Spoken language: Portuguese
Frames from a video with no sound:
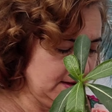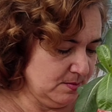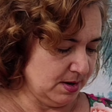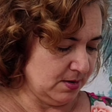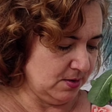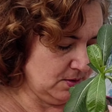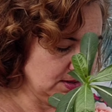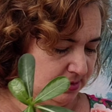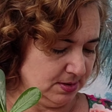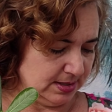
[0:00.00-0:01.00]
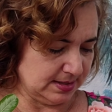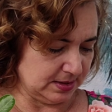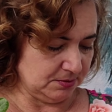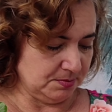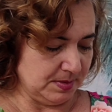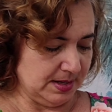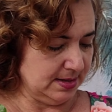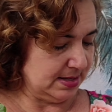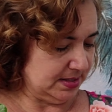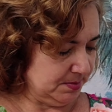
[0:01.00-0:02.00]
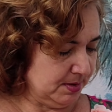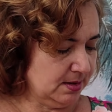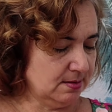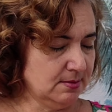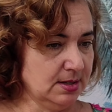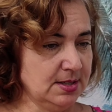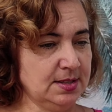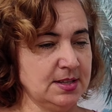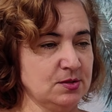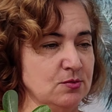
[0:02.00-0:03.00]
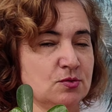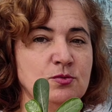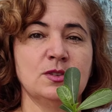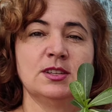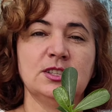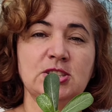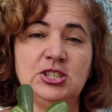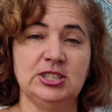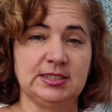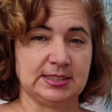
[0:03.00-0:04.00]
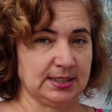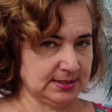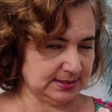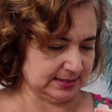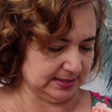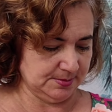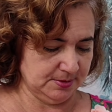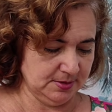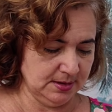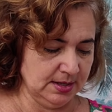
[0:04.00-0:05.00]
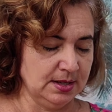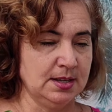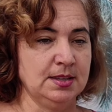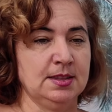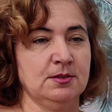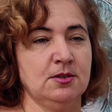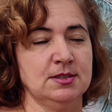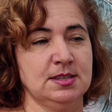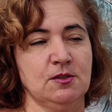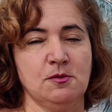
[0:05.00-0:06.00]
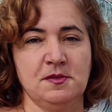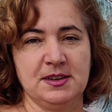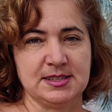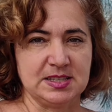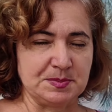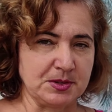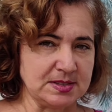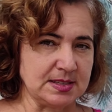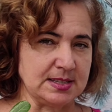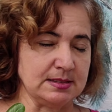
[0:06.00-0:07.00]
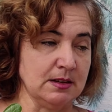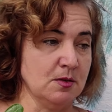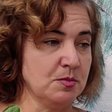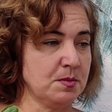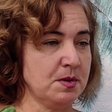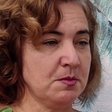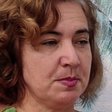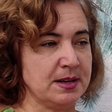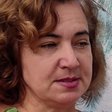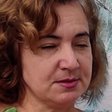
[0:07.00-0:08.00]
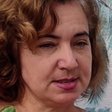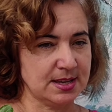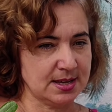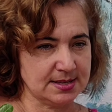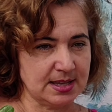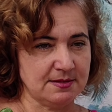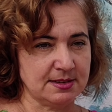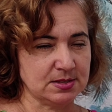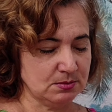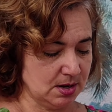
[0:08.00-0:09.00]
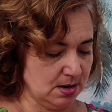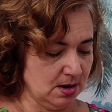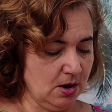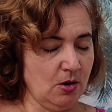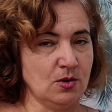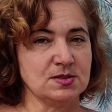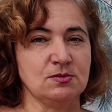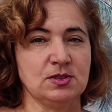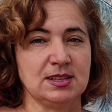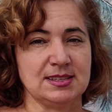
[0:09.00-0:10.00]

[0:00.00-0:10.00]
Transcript: em uma rosa do deserto belíssima, uma linda escultura de trança, tá bom? Então, Rosinha, como fazer esse processo? Primeiro passo, você reserva a sua rosa do